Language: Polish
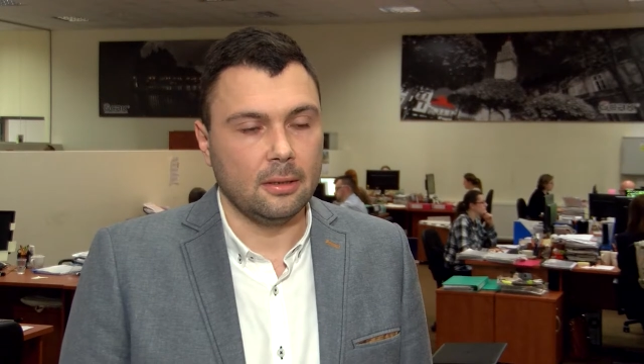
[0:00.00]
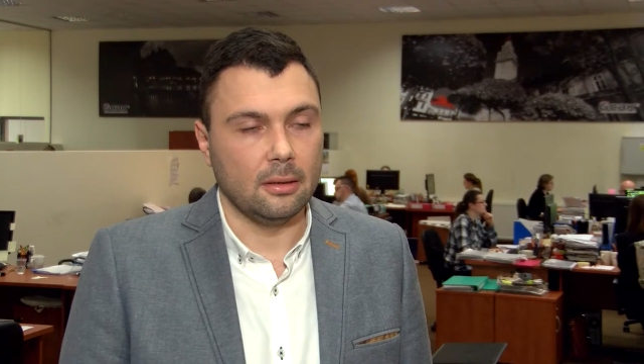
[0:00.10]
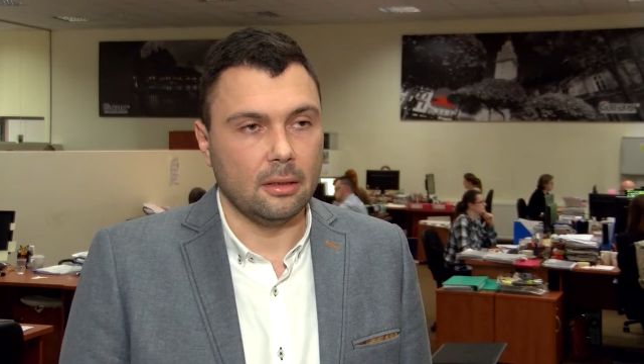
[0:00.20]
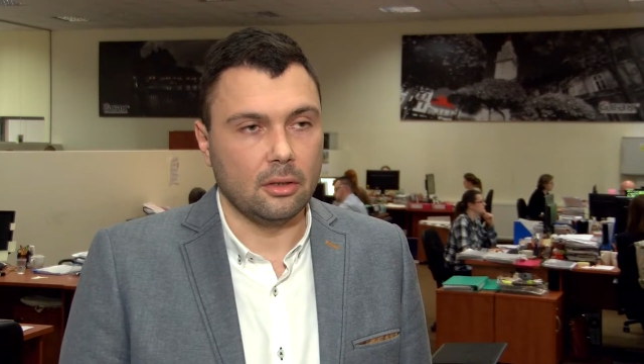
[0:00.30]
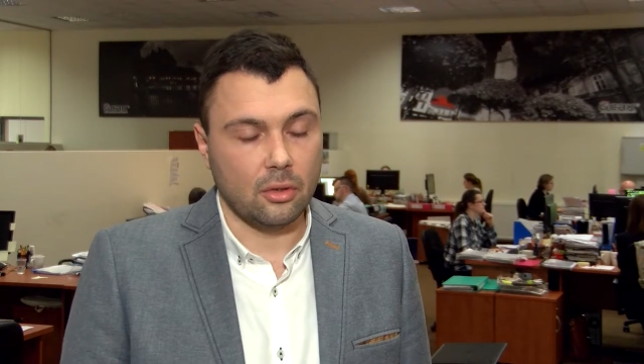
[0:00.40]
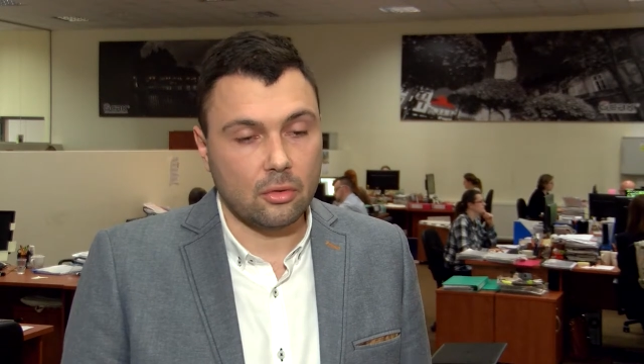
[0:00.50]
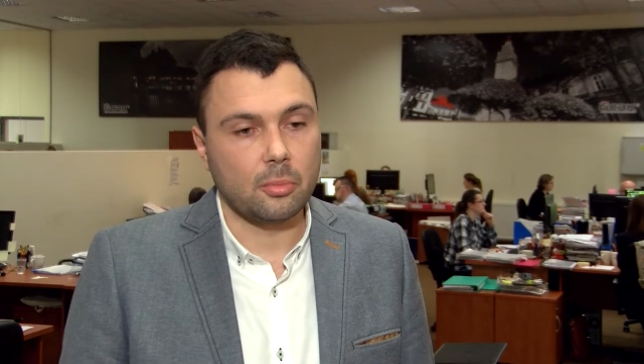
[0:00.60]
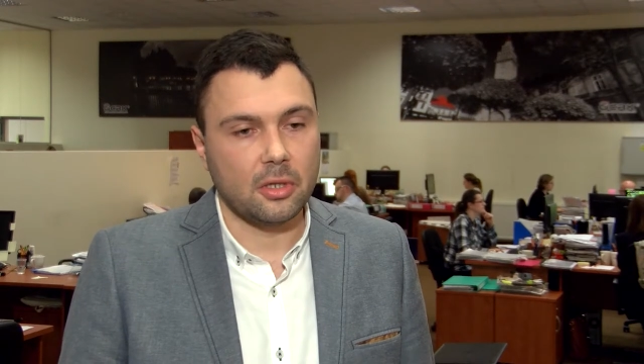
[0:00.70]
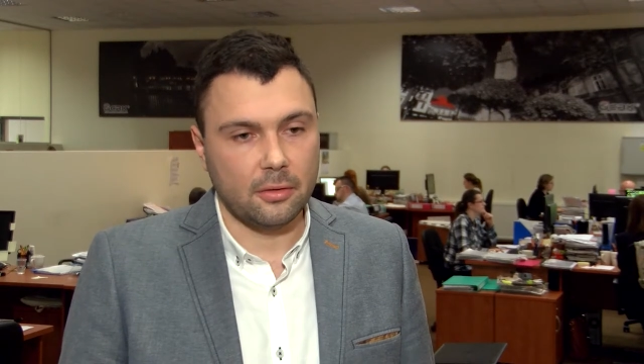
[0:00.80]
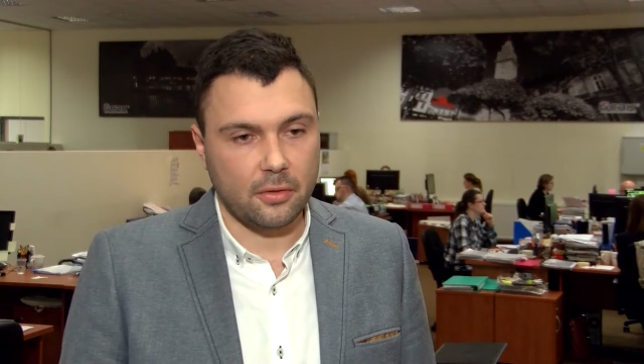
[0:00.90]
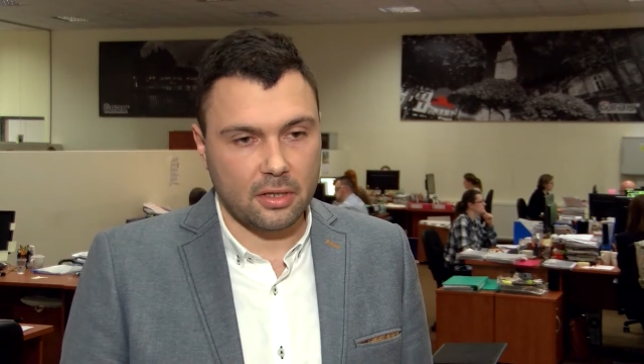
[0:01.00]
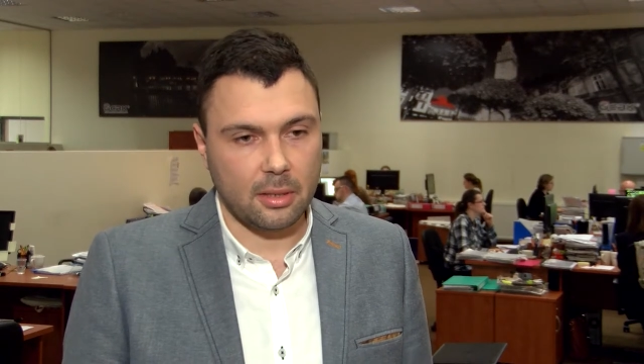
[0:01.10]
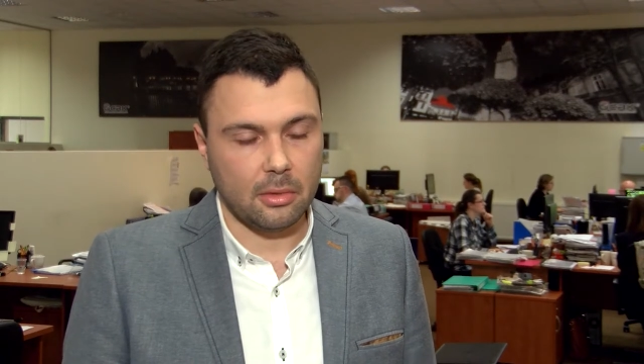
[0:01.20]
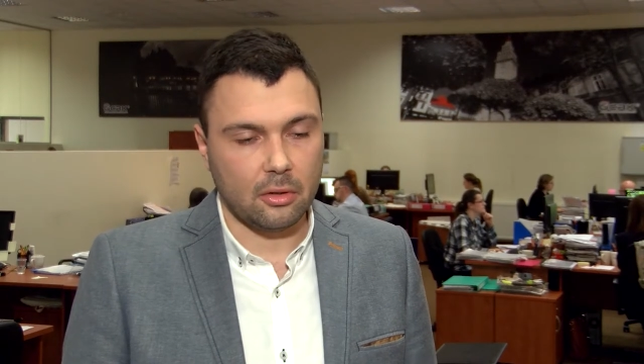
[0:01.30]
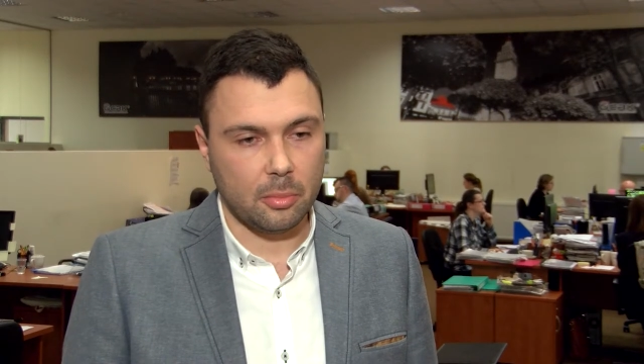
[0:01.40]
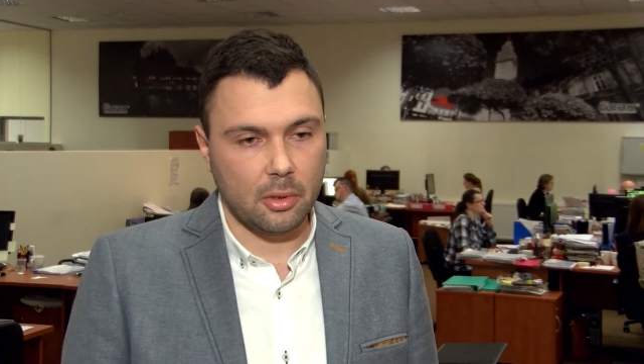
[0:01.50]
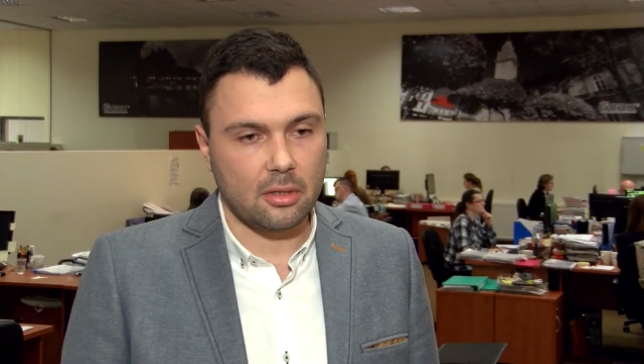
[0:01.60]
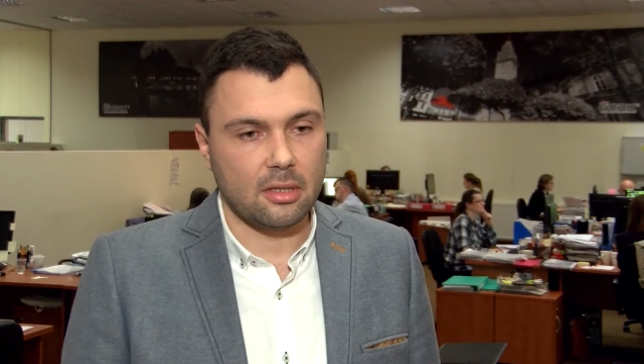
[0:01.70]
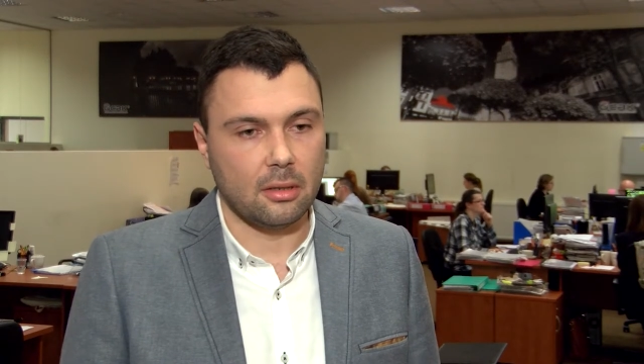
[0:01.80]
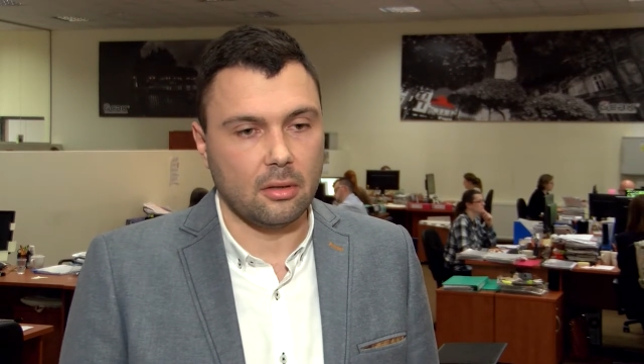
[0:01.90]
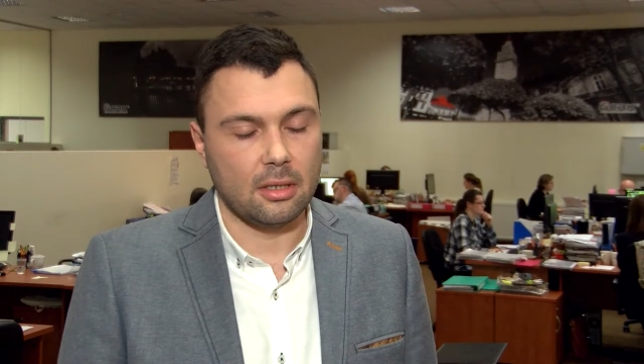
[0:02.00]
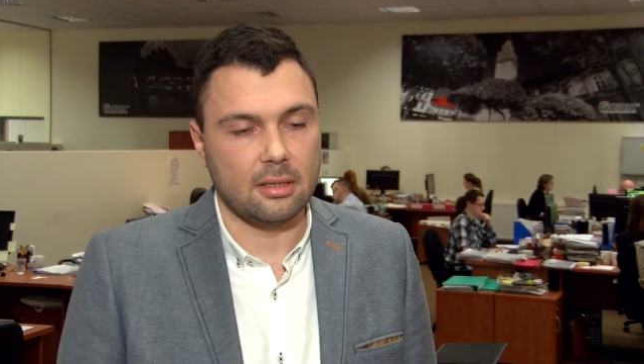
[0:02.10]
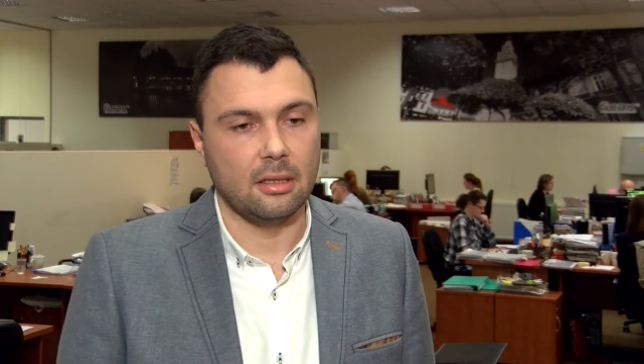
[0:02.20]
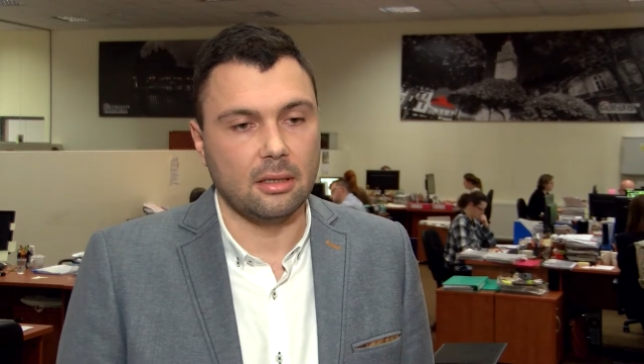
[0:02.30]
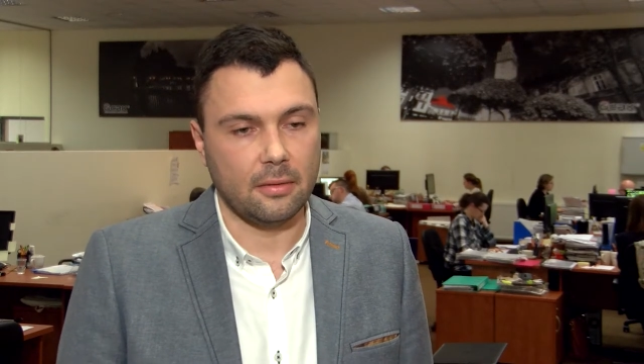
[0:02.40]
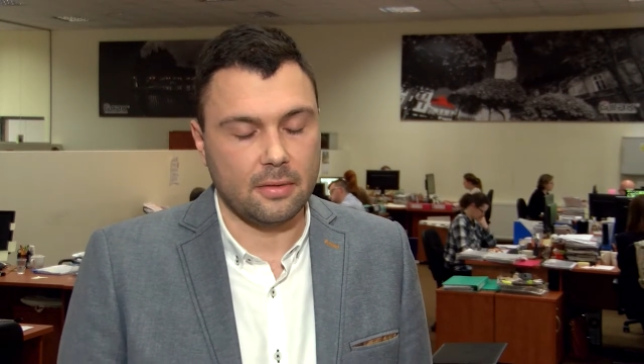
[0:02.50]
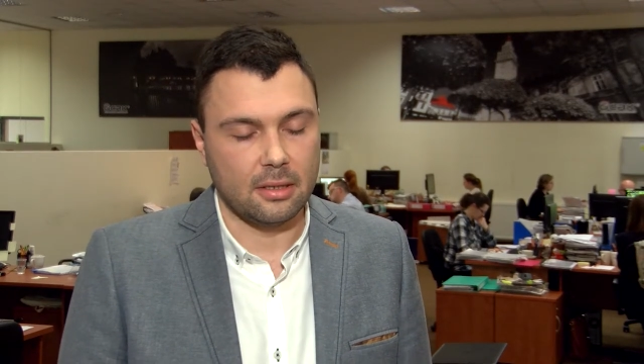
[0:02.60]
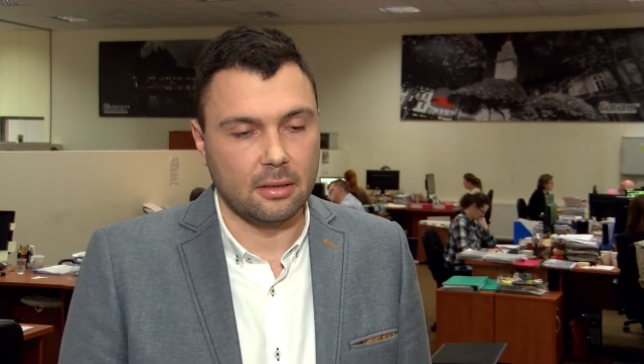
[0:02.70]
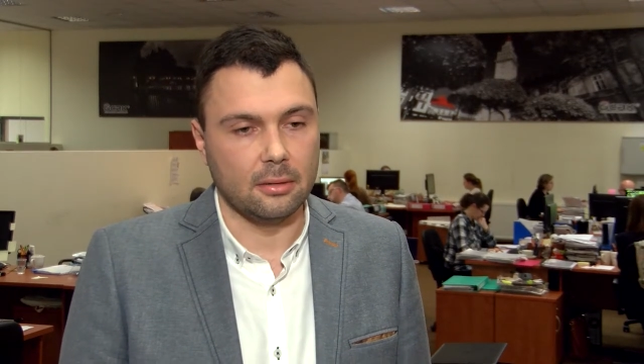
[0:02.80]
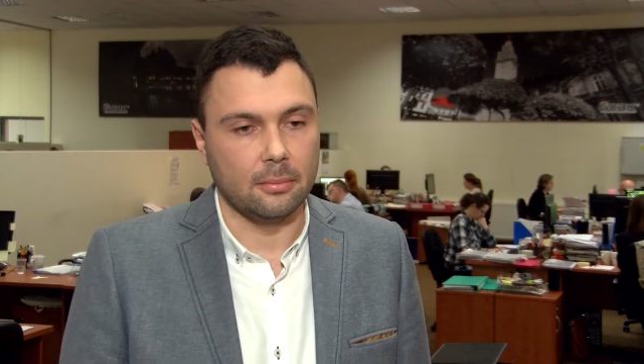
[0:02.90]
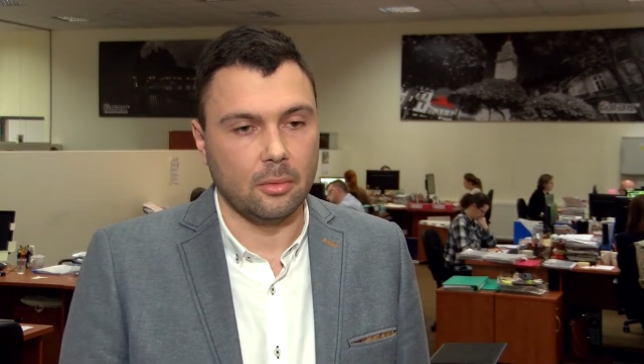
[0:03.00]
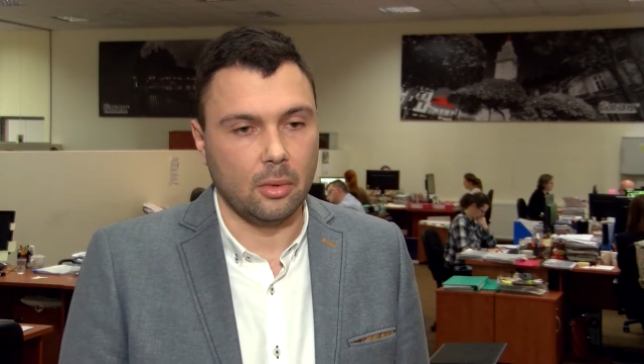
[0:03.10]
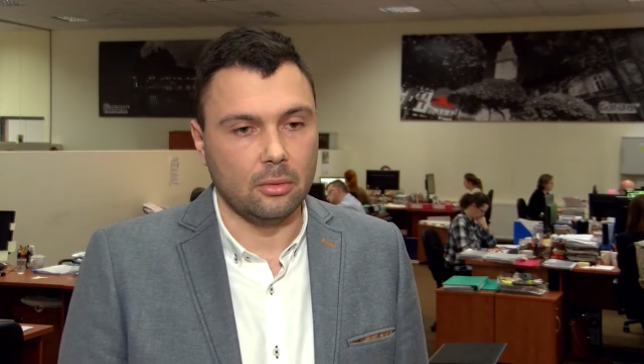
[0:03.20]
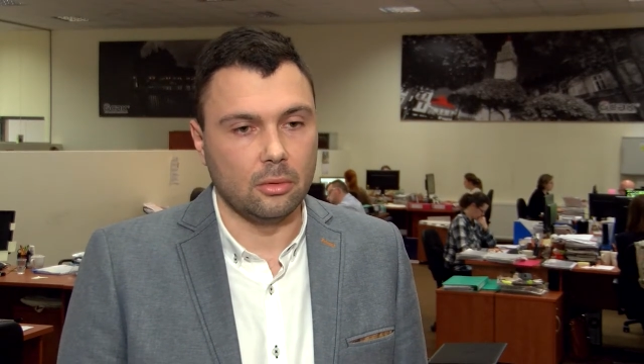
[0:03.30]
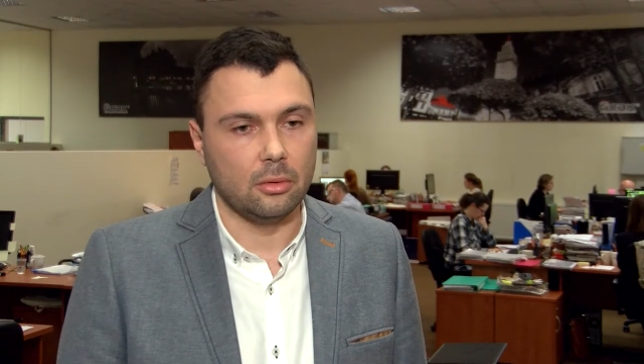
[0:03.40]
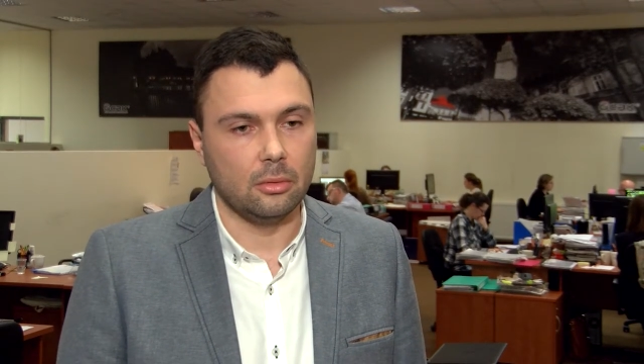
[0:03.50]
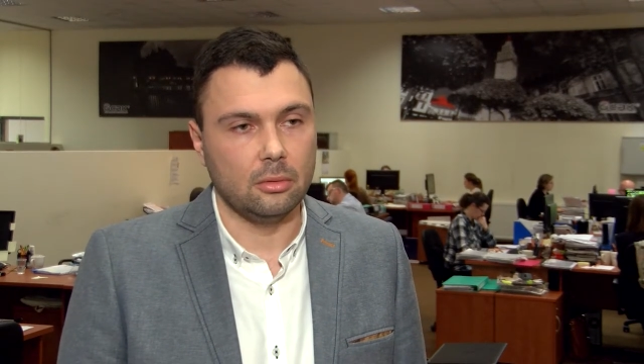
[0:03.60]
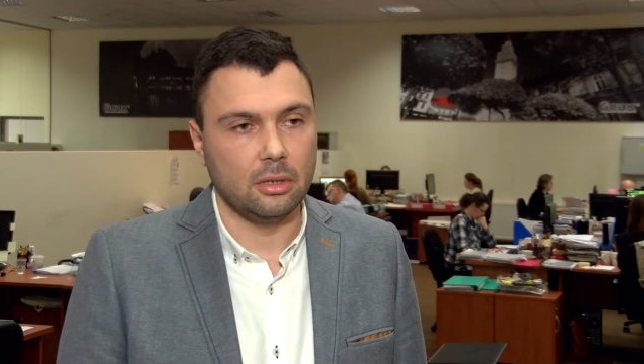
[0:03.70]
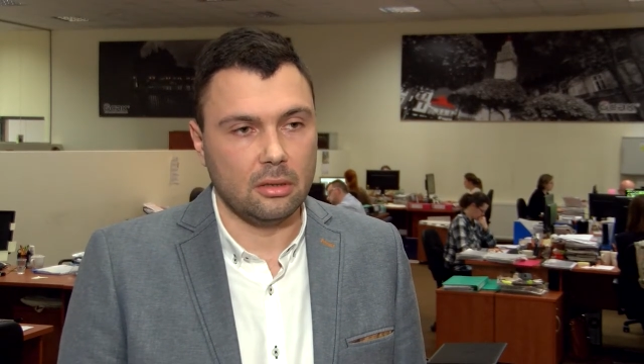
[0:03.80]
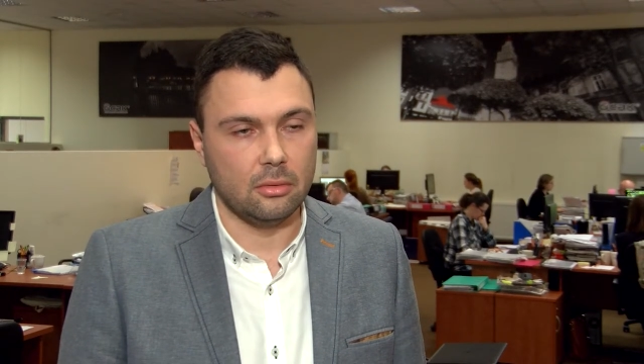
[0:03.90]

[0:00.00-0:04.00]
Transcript: e, ciążył przede wszystkim na odbiorcy oraz nadawcy ładunku,